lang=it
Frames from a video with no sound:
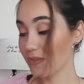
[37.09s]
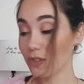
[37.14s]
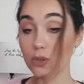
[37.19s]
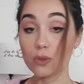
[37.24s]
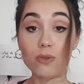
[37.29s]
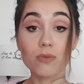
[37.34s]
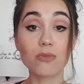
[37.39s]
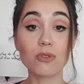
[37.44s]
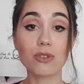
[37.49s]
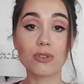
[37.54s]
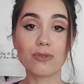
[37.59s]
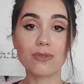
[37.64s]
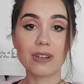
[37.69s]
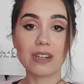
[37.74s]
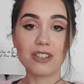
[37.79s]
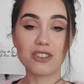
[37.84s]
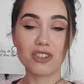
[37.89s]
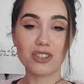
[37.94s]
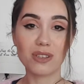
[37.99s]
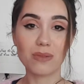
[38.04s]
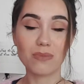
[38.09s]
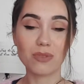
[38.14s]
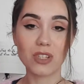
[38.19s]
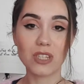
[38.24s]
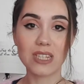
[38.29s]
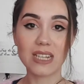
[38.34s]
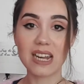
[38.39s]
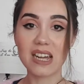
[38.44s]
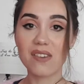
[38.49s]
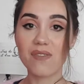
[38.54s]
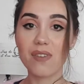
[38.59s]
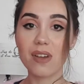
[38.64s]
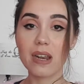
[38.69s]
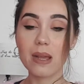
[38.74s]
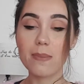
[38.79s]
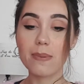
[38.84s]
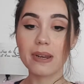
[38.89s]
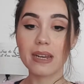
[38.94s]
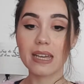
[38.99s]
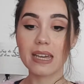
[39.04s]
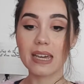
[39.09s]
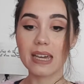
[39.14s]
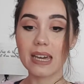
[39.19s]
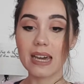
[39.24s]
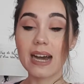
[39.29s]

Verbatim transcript: Sono molto felice di mostrarvele perché